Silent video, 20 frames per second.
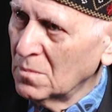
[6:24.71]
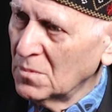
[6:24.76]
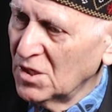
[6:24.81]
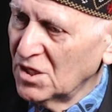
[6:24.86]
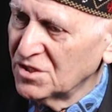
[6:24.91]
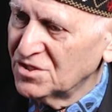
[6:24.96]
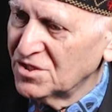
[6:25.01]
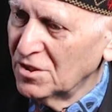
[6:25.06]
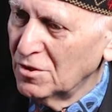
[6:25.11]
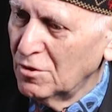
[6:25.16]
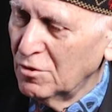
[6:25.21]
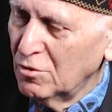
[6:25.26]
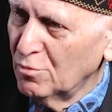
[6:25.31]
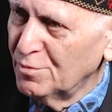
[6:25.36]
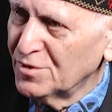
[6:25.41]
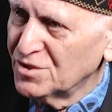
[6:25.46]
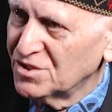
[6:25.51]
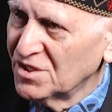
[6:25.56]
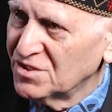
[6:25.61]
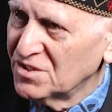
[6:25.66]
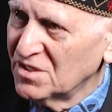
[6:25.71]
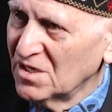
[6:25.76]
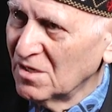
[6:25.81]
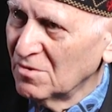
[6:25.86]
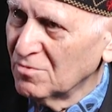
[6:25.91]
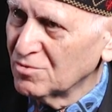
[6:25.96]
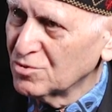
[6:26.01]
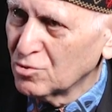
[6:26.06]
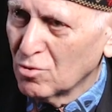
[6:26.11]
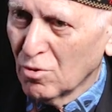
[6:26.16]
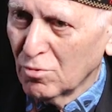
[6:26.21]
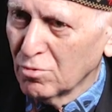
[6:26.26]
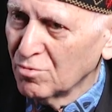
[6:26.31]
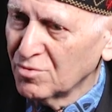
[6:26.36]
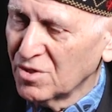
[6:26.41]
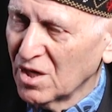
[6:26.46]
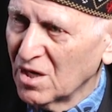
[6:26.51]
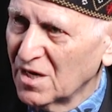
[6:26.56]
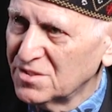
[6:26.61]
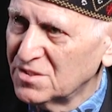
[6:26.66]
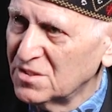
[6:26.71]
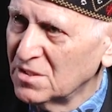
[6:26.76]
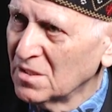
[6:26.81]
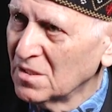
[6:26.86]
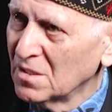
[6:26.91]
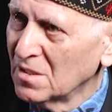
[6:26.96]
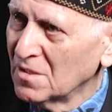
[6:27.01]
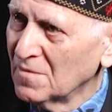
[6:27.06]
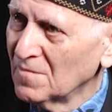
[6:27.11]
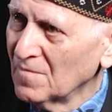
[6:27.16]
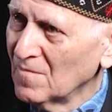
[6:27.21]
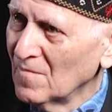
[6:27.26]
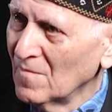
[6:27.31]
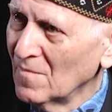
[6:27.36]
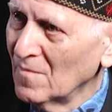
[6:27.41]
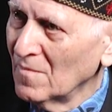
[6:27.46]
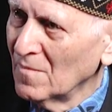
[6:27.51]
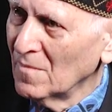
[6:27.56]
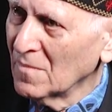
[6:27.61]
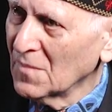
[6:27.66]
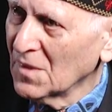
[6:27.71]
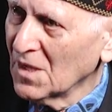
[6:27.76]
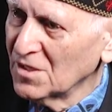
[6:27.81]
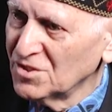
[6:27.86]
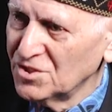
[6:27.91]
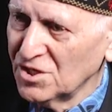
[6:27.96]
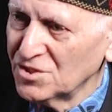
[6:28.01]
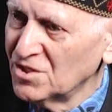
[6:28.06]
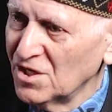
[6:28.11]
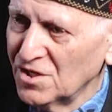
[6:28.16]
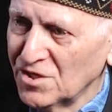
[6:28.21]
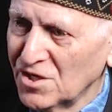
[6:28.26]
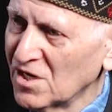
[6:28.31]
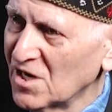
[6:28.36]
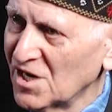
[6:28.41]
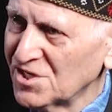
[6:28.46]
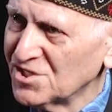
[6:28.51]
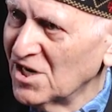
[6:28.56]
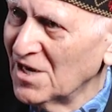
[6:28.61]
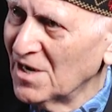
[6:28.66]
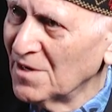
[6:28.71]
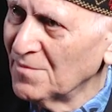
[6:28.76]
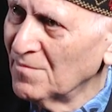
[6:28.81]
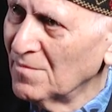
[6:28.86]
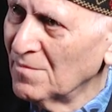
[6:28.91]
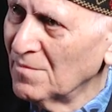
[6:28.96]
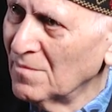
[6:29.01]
Если не любишь детей, в школу не ходи. Детей не рожай.